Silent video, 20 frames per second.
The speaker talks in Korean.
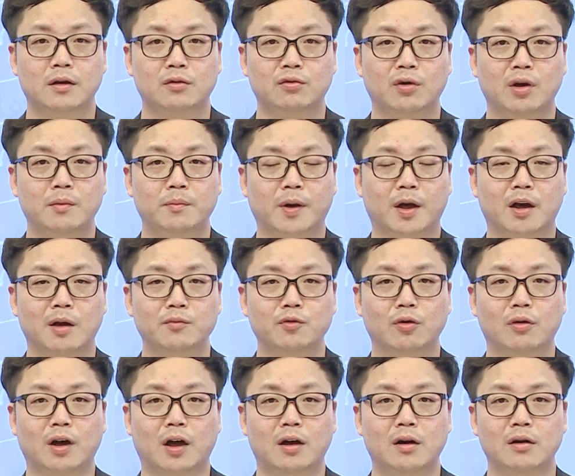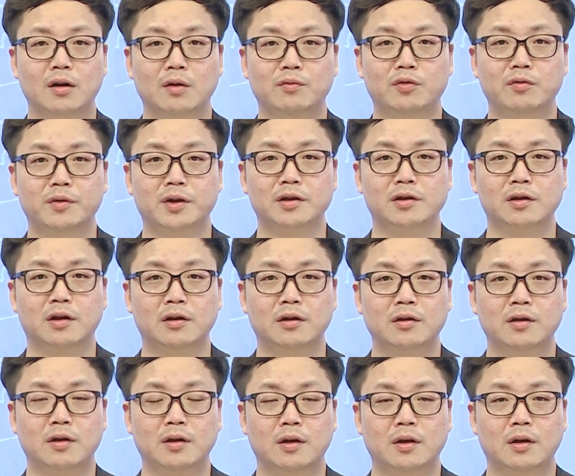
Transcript: 또한 바람도 강하게 불면서